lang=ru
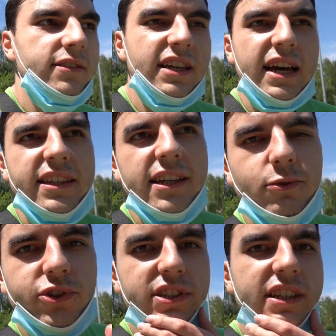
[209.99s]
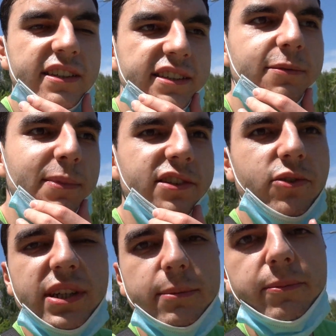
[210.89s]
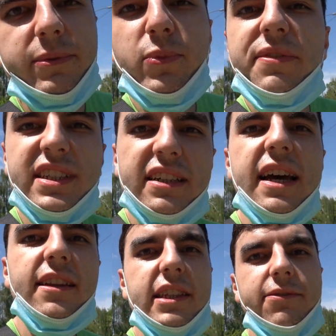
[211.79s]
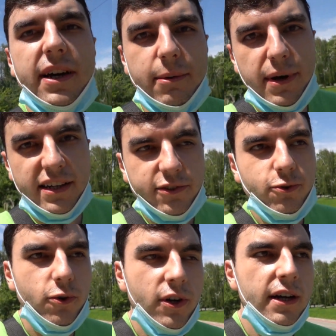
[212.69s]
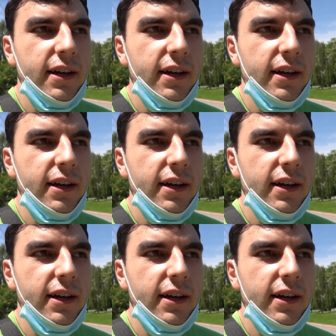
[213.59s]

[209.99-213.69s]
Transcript: Да, и нет маску, нужды носить маску. Мы всегда надеваем маску